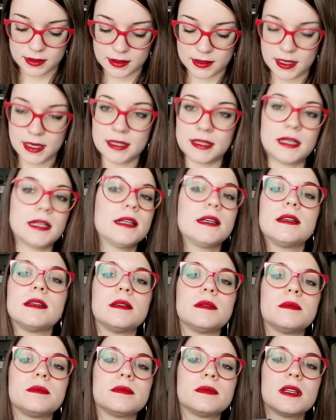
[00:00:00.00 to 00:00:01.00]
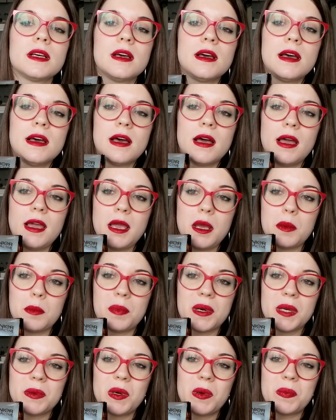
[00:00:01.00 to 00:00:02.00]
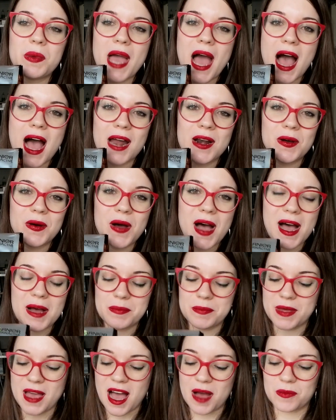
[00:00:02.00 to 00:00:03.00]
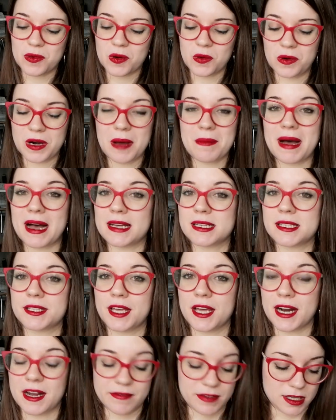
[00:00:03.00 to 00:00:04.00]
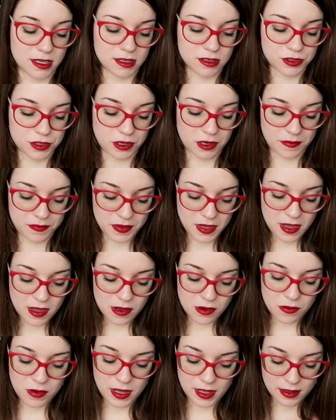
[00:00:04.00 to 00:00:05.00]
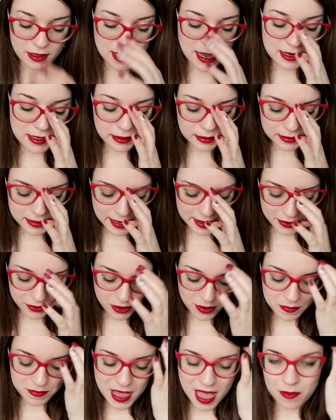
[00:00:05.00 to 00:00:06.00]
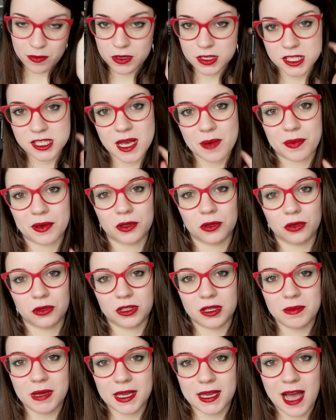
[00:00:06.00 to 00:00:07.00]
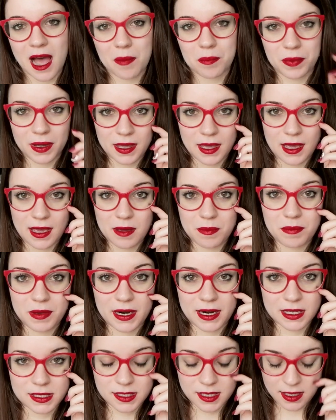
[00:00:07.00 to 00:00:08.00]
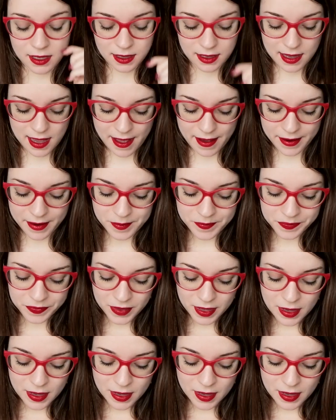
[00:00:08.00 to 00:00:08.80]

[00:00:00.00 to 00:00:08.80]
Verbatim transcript: Ta-da! In primo piano abbiamo una maschera viso, quindi all'interno abbiamo sia prodotti make up che per la skincare.